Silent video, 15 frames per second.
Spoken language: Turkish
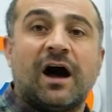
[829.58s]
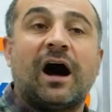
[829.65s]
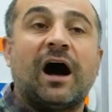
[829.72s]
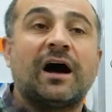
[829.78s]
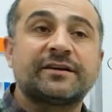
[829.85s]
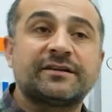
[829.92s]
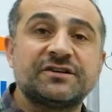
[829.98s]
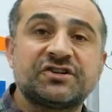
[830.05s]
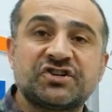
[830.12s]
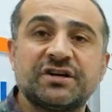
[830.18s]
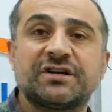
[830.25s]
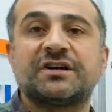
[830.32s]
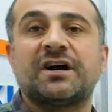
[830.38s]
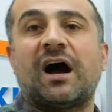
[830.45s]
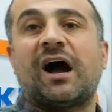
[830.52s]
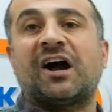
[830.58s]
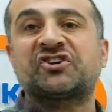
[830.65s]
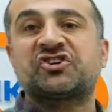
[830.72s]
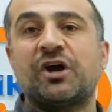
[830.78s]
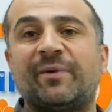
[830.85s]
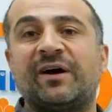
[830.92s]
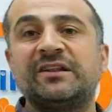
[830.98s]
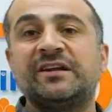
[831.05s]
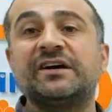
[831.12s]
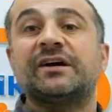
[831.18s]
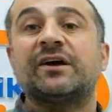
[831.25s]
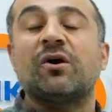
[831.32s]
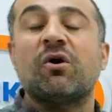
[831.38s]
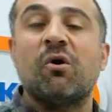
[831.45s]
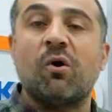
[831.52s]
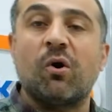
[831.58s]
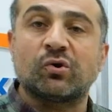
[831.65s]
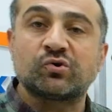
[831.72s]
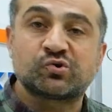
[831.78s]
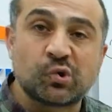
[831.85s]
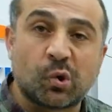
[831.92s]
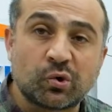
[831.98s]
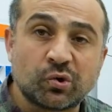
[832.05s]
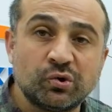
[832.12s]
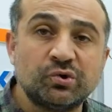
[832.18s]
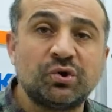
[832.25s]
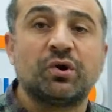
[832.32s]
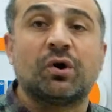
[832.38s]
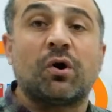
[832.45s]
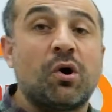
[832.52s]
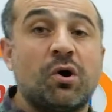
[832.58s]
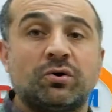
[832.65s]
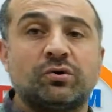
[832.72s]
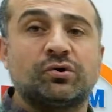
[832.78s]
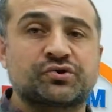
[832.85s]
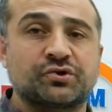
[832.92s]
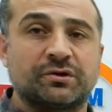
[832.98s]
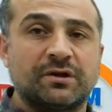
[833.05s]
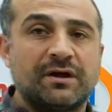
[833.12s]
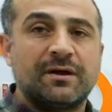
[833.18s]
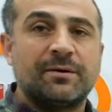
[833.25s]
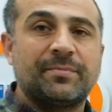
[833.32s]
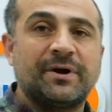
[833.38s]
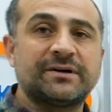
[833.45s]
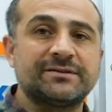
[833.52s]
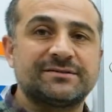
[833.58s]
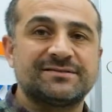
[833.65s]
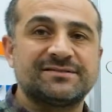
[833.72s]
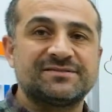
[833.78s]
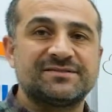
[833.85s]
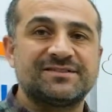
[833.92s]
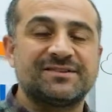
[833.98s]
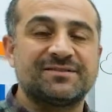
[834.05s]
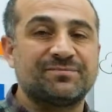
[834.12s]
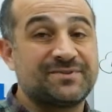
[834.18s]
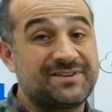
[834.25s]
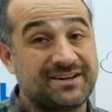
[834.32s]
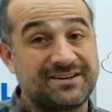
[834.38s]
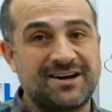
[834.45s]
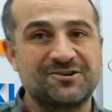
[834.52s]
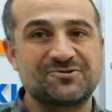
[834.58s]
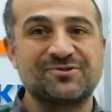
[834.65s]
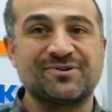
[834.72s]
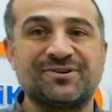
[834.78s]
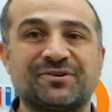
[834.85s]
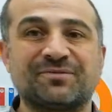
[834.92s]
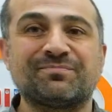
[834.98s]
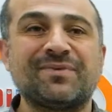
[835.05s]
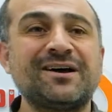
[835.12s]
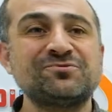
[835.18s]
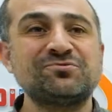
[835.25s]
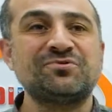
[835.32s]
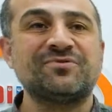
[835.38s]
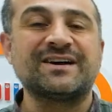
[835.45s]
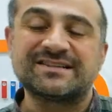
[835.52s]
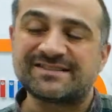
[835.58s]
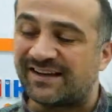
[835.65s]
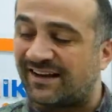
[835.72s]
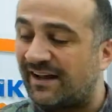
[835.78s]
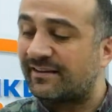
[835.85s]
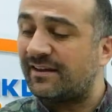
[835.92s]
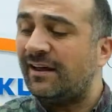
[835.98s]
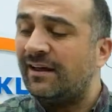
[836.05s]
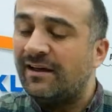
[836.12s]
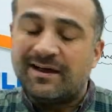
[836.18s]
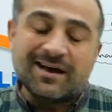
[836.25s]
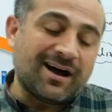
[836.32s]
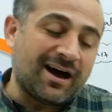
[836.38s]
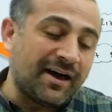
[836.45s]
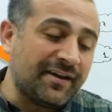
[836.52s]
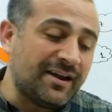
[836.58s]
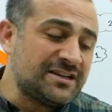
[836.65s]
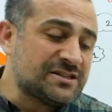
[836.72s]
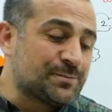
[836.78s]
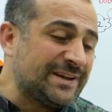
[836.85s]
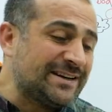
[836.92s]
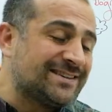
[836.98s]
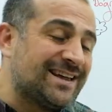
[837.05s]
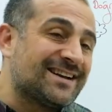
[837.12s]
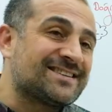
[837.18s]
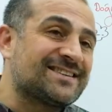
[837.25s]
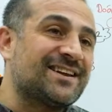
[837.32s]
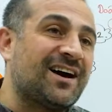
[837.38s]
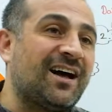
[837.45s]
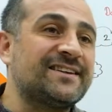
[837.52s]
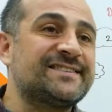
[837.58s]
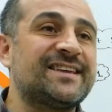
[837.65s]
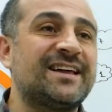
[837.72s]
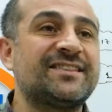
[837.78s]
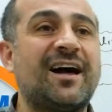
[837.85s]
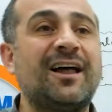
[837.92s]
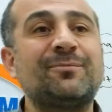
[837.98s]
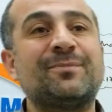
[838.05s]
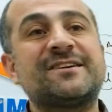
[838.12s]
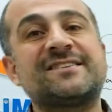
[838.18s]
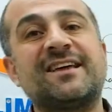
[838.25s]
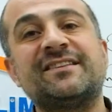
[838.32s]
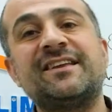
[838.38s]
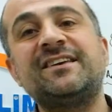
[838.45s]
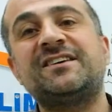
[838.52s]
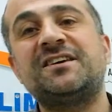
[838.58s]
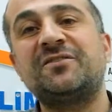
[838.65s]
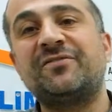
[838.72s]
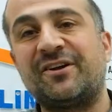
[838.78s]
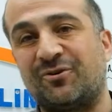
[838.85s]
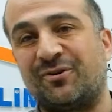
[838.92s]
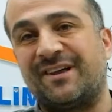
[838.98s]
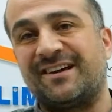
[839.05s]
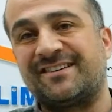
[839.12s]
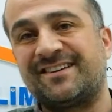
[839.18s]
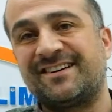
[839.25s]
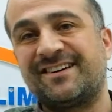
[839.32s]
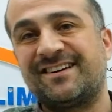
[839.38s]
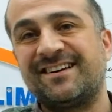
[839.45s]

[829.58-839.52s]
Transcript: Ardışık, aşamalı, zorunlu, ön koşul. Bakın tekrar söylüyorum bazı üniversitelerde analiz bir dersini alsan da almasan da ikiyi veriyorlar.